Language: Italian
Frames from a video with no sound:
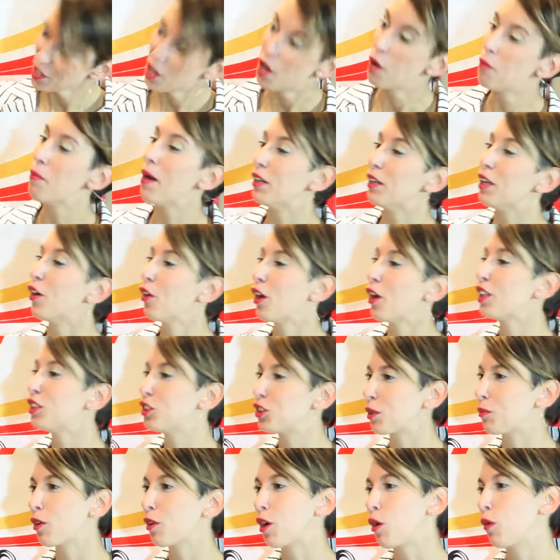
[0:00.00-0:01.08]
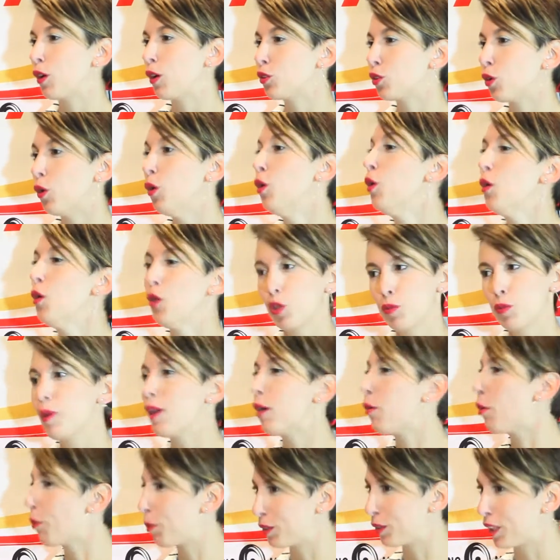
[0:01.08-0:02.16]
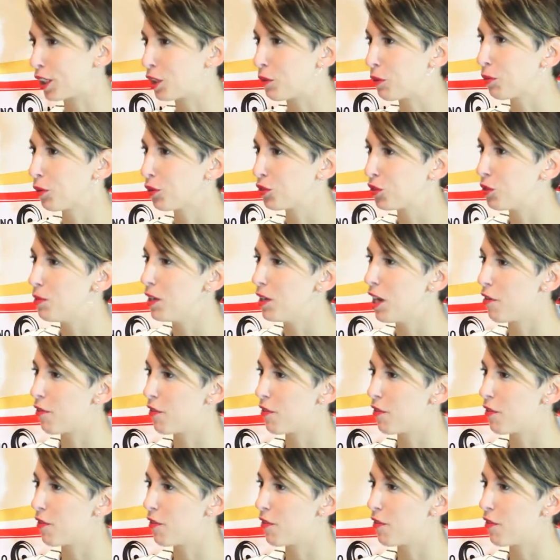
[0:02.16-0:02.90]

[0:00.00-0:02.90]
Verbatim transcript: Beh, allora diciamo che quando speriamo più tardi possibile